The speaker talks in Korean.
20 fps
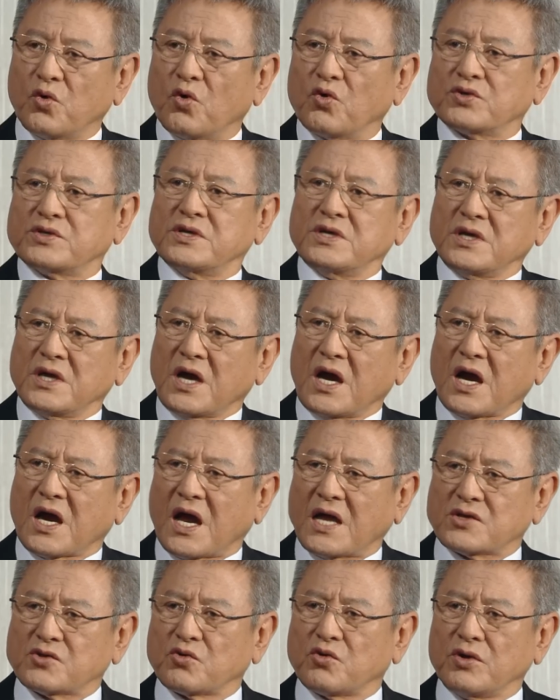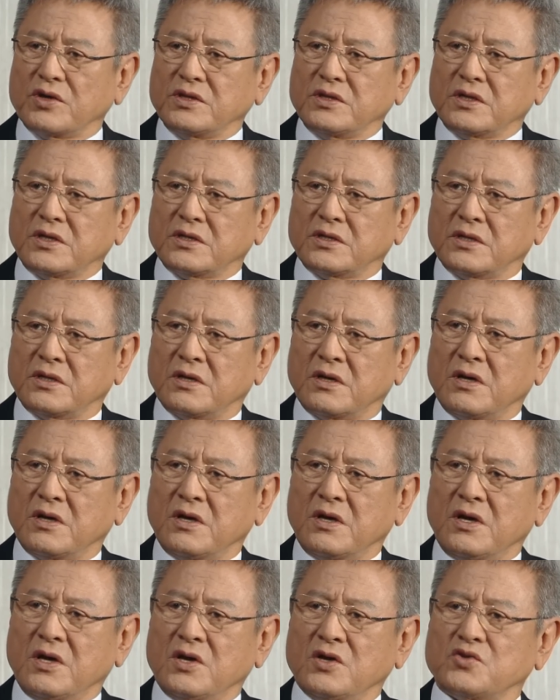도진이가 가지고 있는
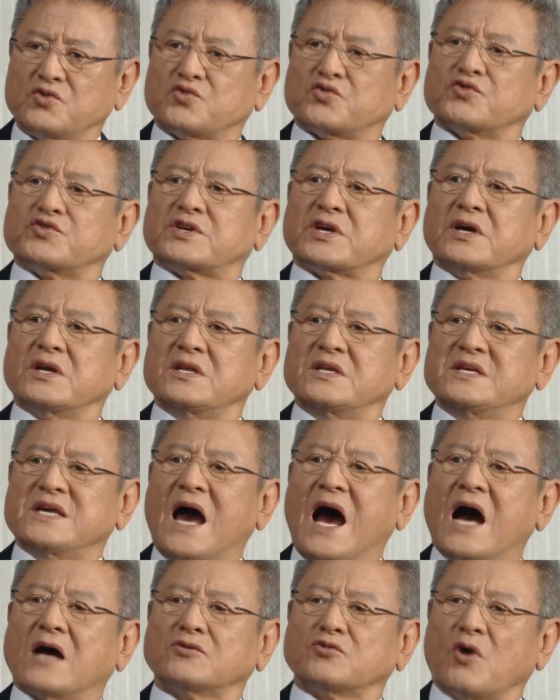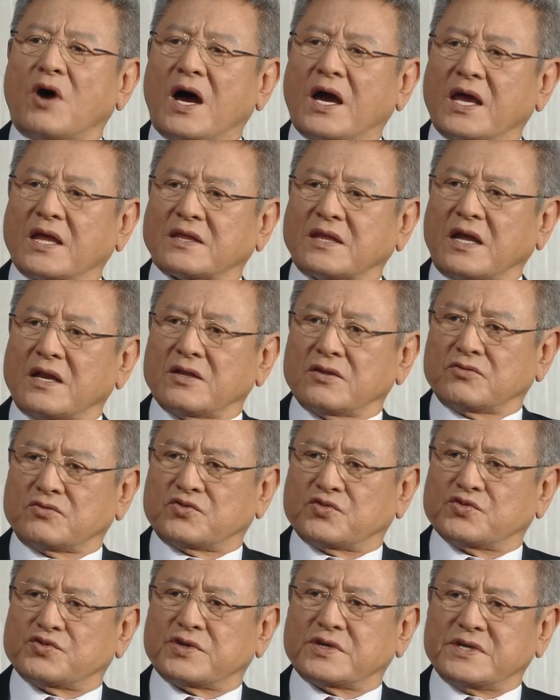주식을
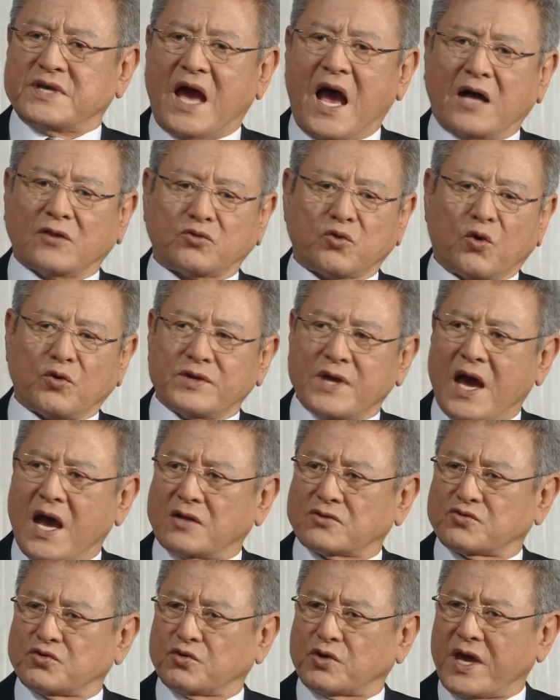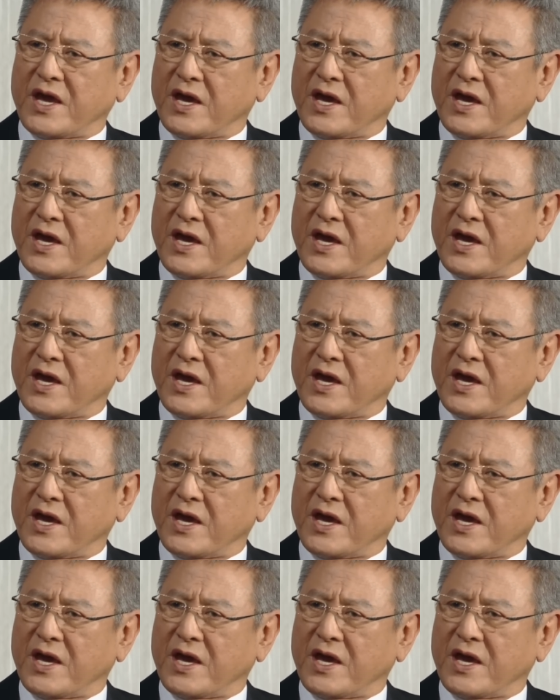양도하겠다는 주식 양도 양수